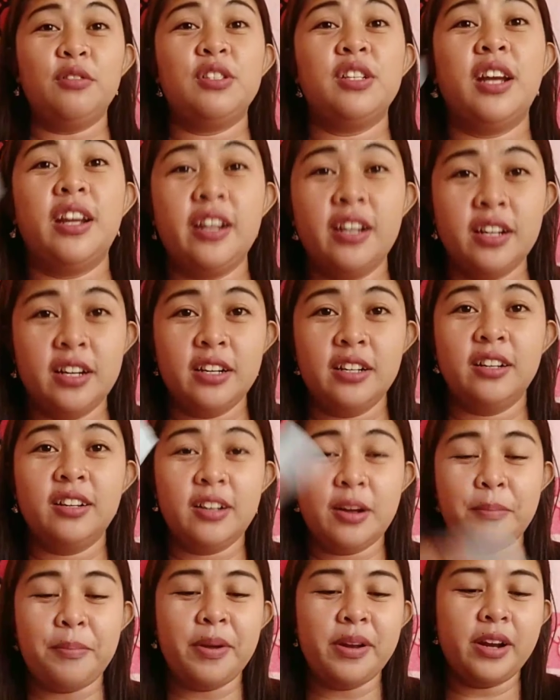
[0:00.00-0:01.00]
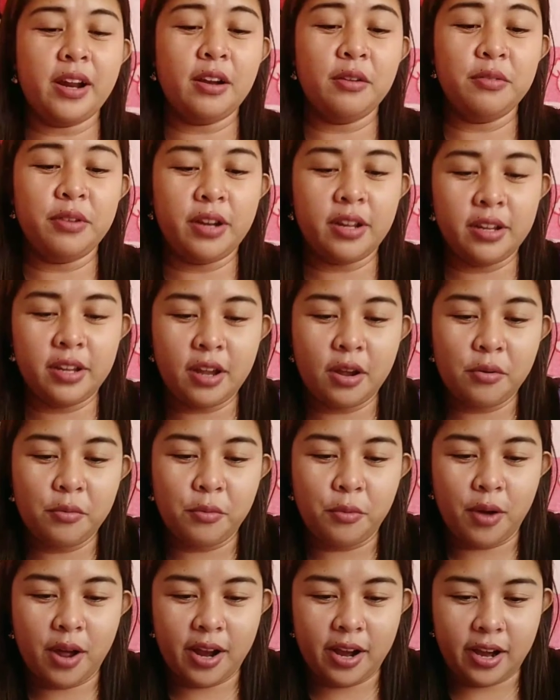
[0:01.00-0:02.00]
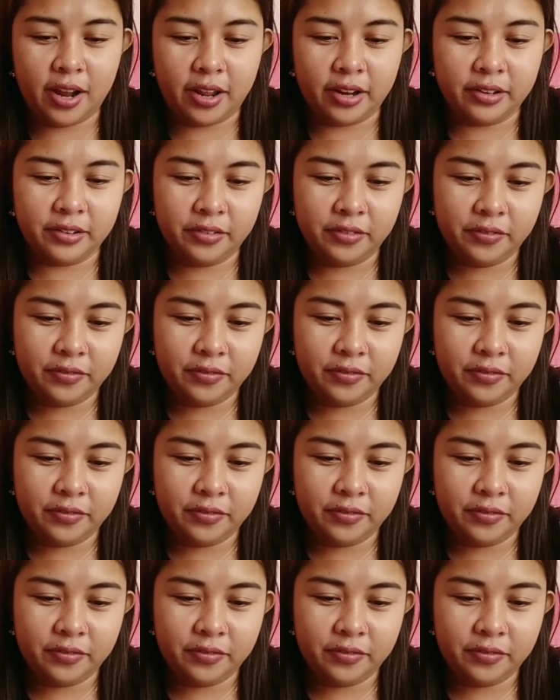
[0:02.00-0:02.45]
ko siya ng napanalunan niyang wallet.